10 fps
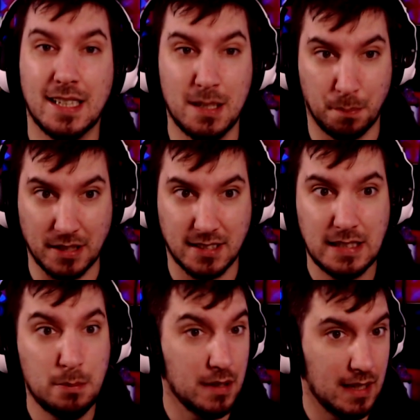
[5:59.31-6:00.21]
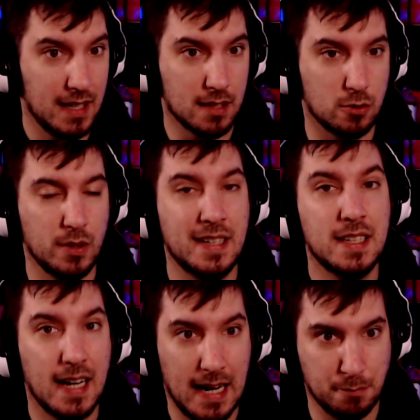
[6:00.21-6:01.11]
im Prinzip aktuell
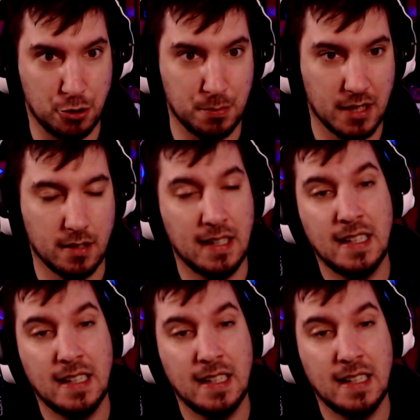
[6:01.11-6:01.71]
abschmieren.